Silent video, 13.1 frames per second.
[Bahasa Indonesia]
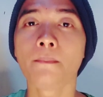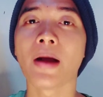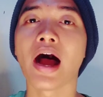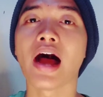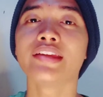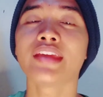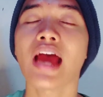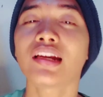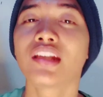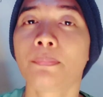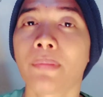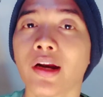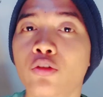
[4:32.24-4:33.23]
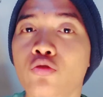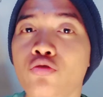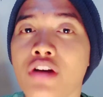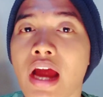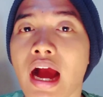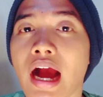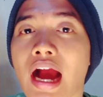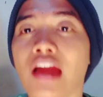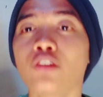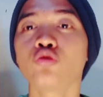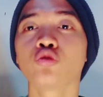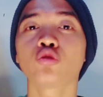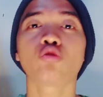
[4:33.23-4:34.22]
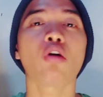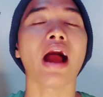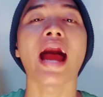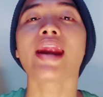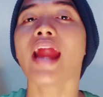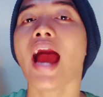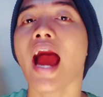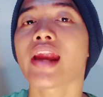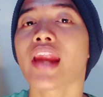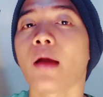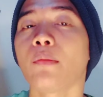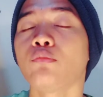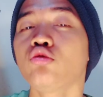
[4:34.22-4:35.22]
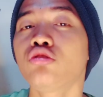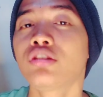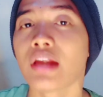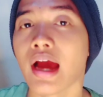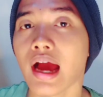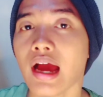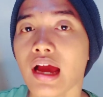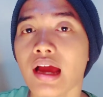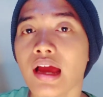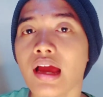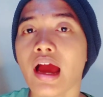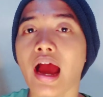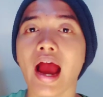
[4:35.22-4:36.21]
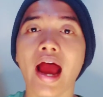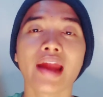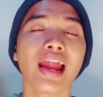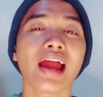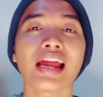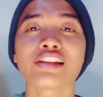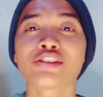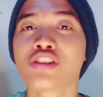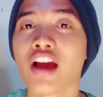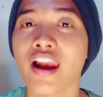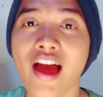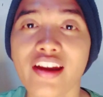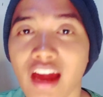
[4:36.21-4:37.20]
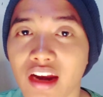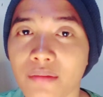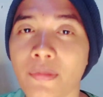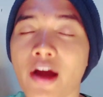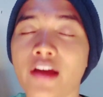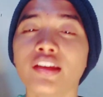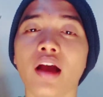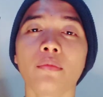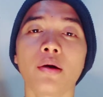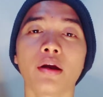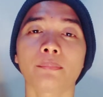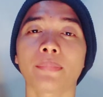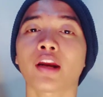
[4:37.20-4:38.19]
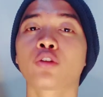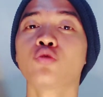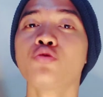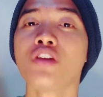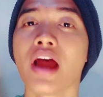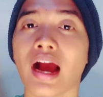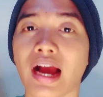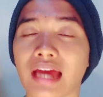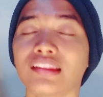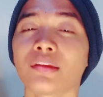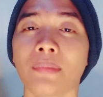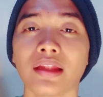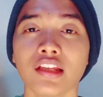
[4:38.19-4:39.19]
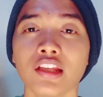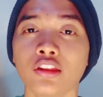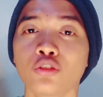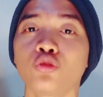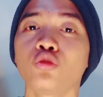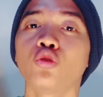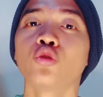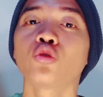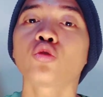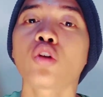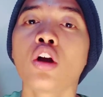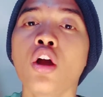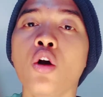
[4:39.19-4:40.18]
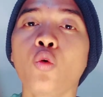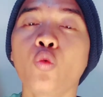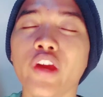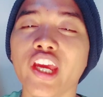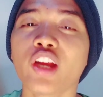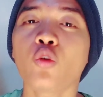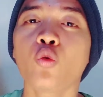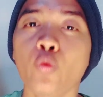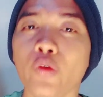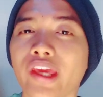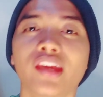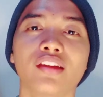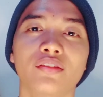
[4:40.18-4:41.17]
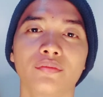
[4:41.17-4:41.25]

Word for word: Banyak dipergunakan untuk anak-anak muda, anak-anak jalanan banyak mempergunakan tempat itu untuk week-week